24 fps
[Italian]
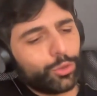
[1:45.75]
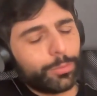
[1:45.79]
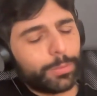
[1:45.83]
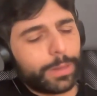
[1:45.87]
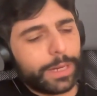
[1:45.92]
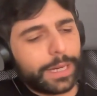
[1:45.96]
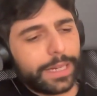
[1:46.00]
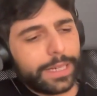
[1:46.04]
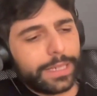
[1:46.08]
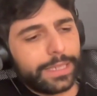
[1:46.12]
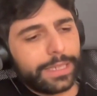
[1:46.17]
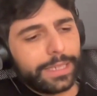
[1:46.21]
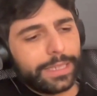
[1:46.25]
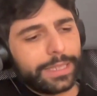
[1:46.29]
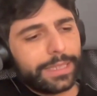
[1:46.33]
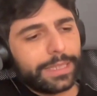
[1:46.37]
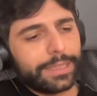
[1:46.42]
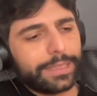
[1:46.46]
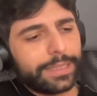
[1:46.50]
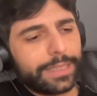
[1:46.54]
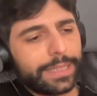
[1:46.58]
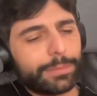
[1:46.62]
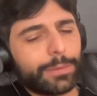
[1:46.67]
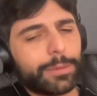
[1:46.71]
domani
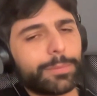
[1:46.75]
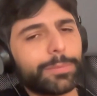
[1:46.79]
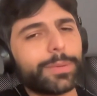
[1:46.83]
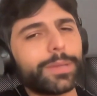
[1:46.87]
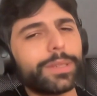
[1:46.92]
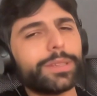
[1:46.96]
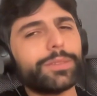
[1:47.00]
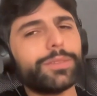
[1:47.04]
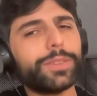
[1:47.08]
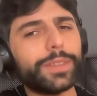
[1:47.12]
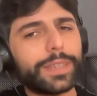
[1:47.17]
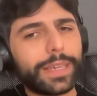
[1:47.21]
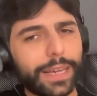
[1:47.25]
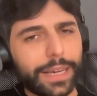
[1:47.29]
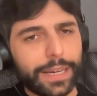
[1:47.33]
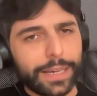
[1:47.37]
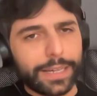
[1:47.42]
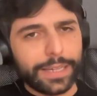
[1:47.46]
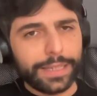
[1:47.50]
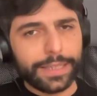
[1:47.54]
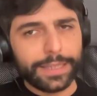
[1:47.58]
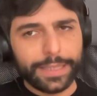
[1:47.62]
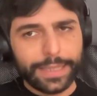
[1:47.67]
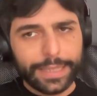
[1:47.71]
inizieremo a
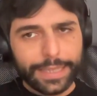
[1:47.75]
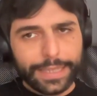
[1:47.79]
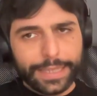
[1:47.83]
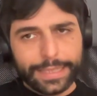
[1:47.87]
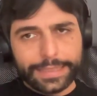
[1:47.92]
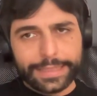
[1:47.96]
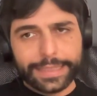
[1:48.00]
pianificare